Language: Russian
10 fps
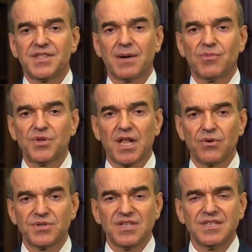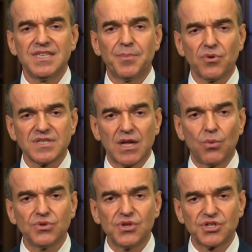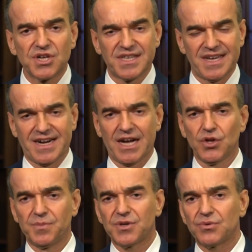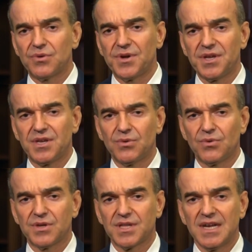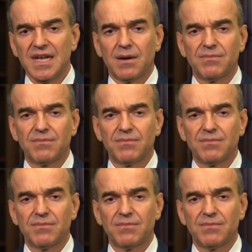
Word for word: Нам удалось не просто удержать экономику региона,